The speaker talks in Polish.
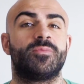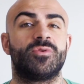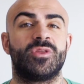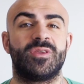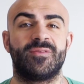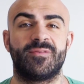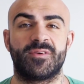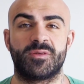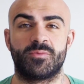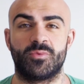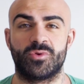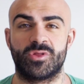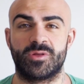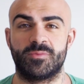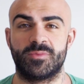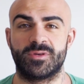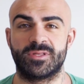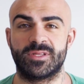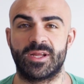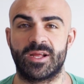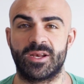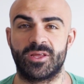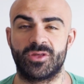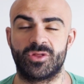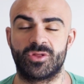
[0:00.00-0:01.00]
ponieważ możemy
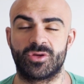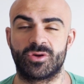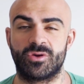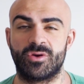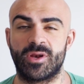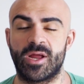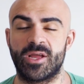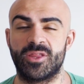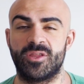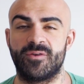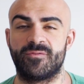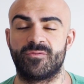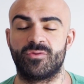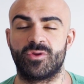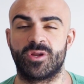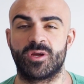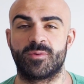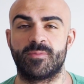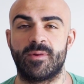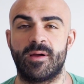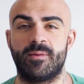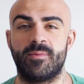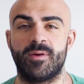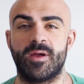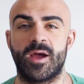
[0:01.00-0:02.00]
znaleźć czekolady, w których
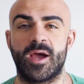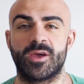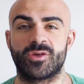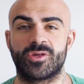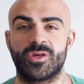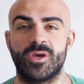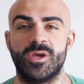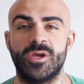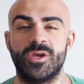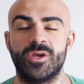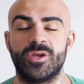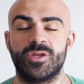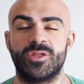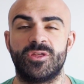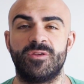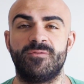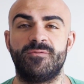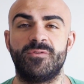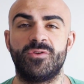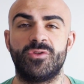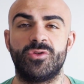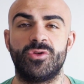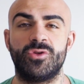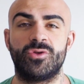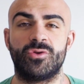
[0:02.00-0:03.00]
mamy aż
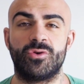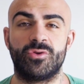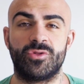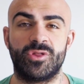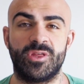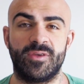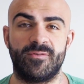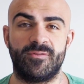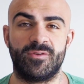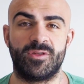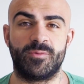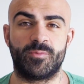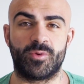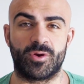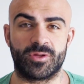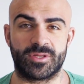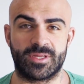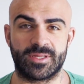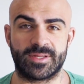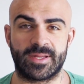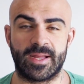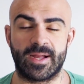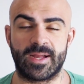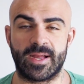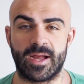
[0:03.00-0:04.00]

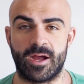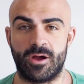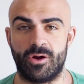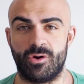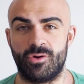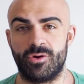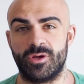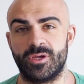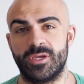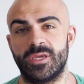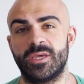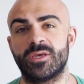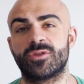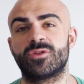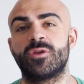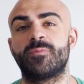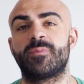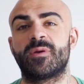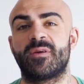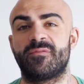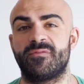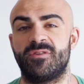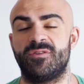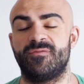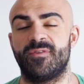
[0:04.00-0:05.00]
99% kakao. Jest to
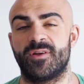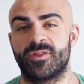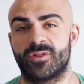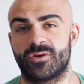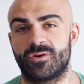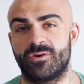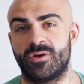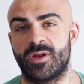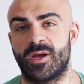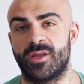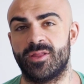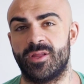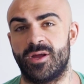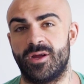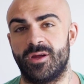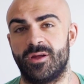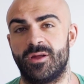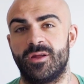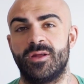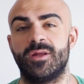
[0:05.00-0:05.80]
prawdziwa czekolada.